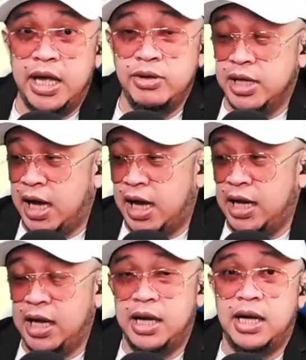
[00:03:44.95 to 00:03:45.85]
Yun na nga
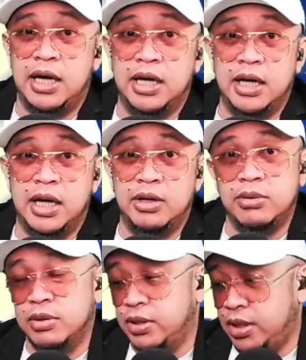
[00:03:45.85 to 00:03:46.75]
lang,
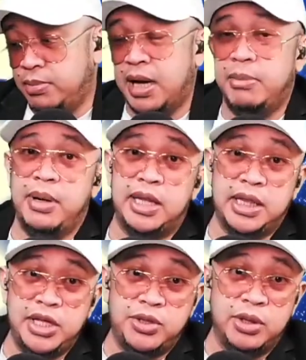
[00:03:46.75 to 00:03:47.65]
ano, eh, di ba? At
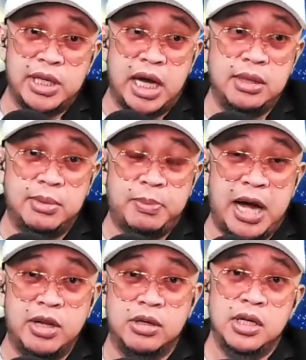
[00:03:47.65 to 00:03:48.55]
least yun, kahit pa
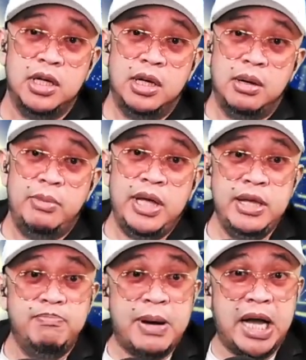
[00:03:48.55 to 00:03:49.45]
paano, may
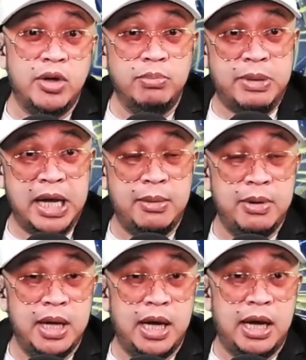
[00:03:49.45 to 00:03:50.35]
impact yun pag
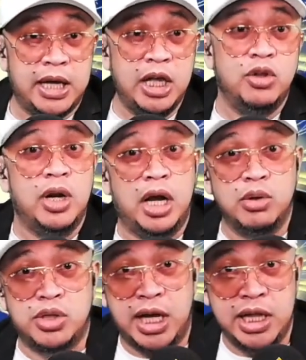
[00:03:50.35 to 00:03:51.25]
uh, ah, kinall
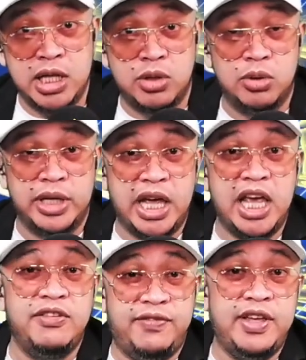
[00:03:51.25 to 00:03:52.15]
out siya nitong
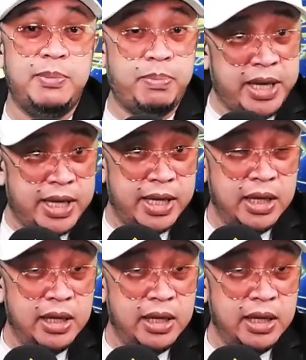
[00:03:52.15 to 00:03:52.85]
KVP.